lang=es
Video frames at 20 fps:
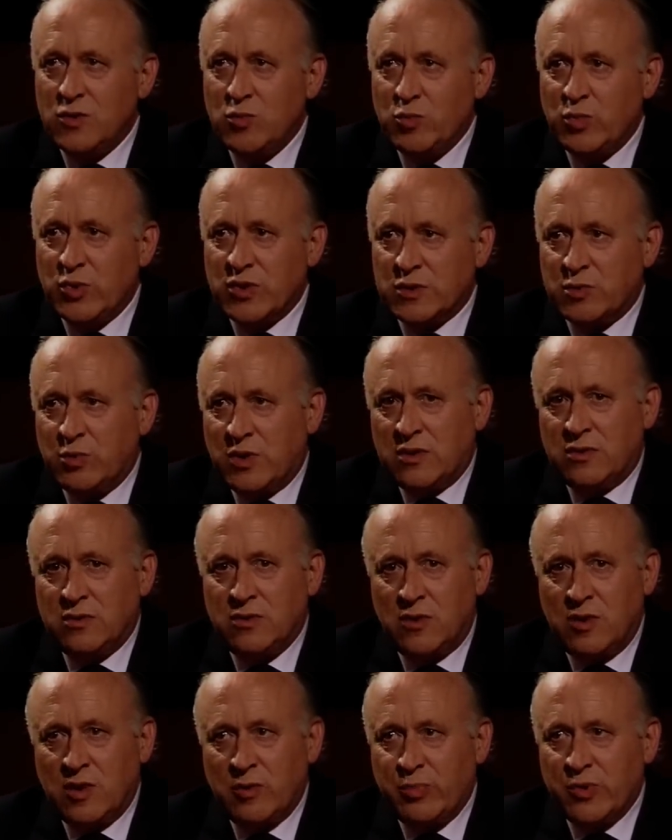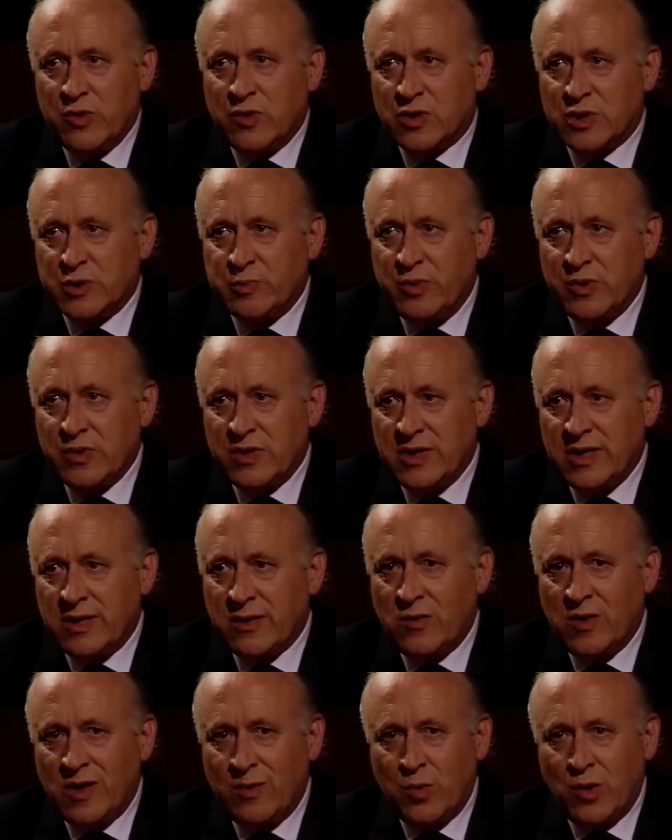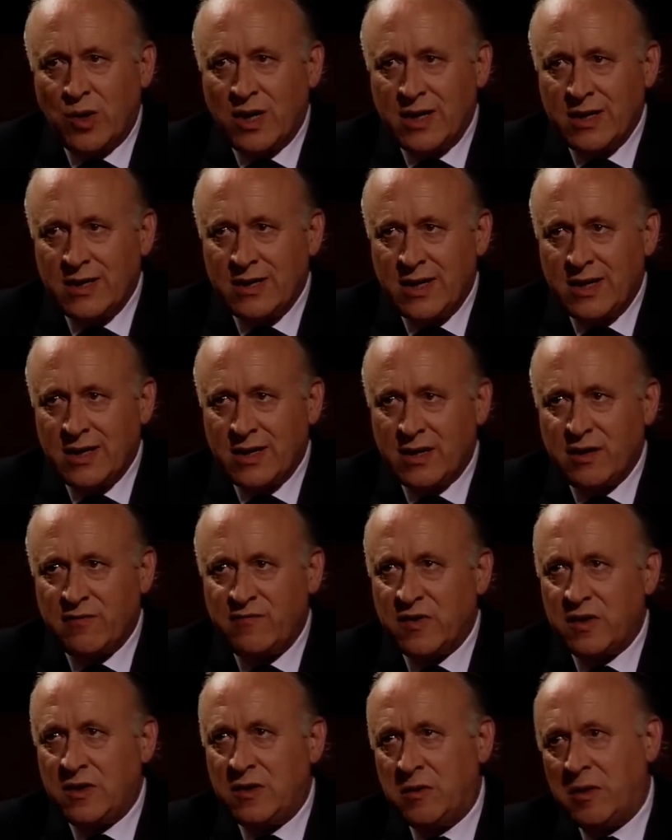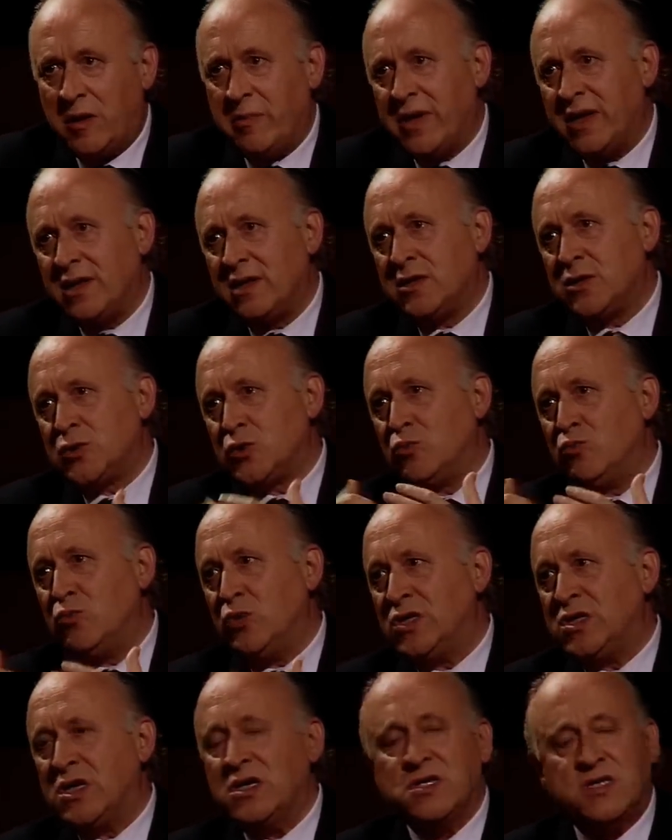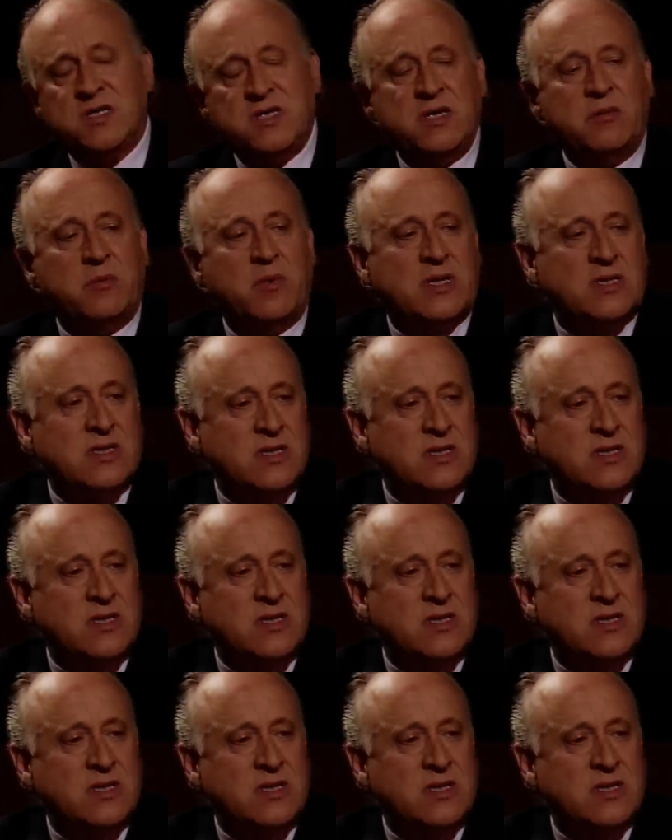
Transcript: pues bueno, yo le puedo responder con la vulgaridad de que efectivamente son muy sensibles.